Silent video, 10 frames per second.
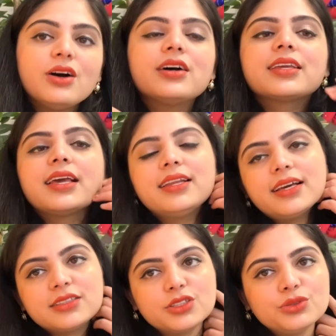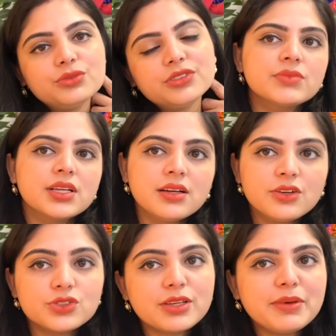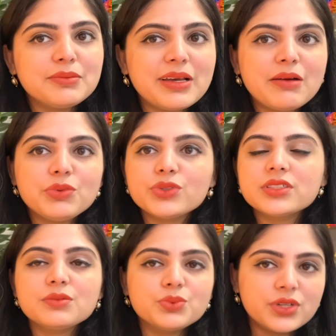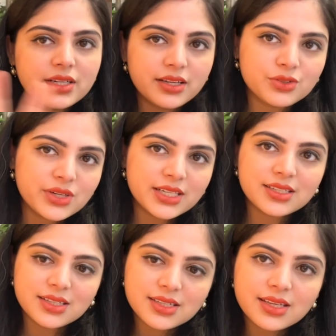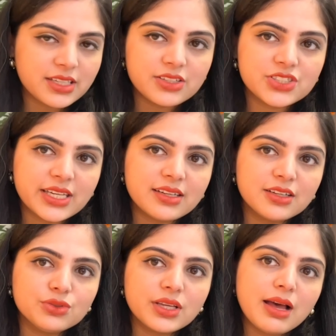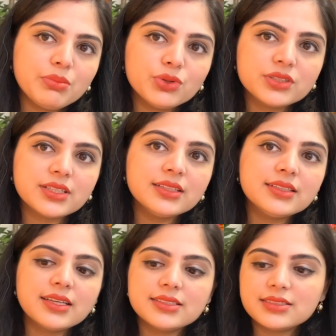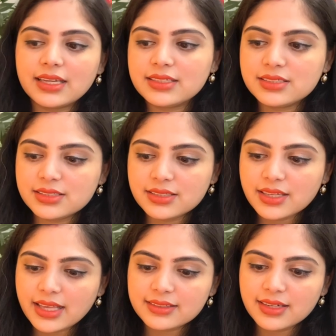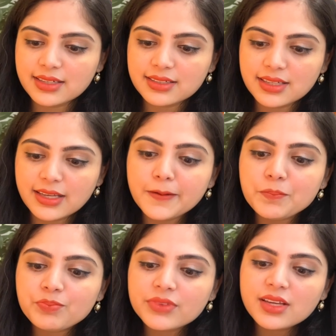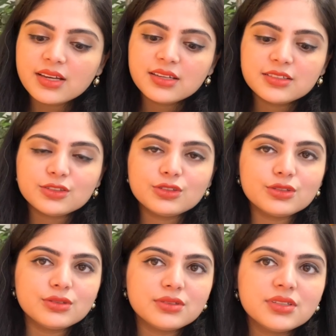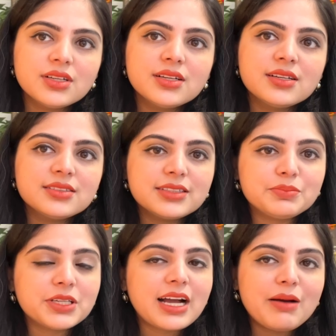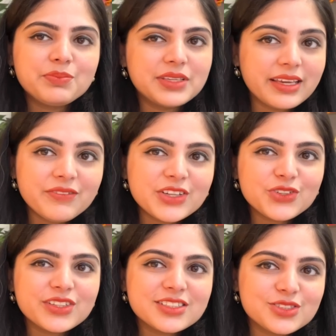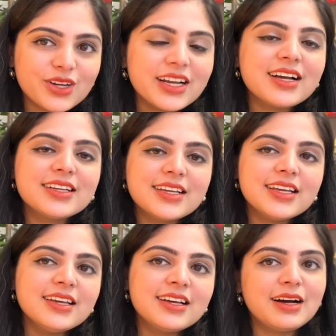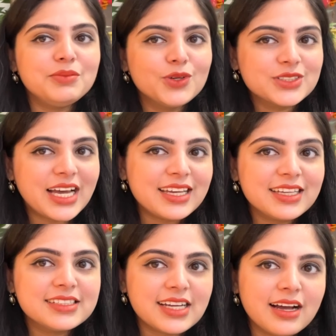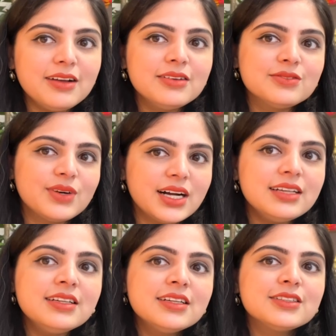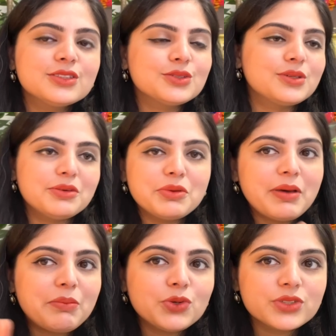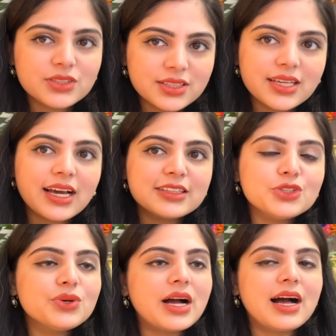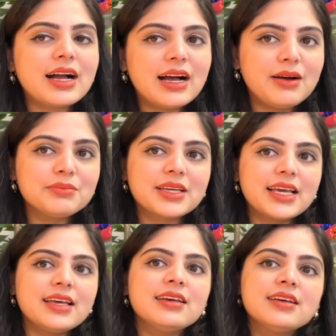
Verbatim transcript: और क्या ले आती हूँ फिर उसके बाद मैं आप लोगों के साथ पूरा डेकोरेट करके शेयर करूँगी आप लोगों के साथ ये सारी चीज़ें कैसी लग रही हैं तो तब तक आप ये वीडियो इन्जॉय करिए हम लोग जा रहे हैं जहाँ वहाँ तो अभी मैं आप लोगों के साथ दिखाती हूँ कहाँ कहाँ हम गए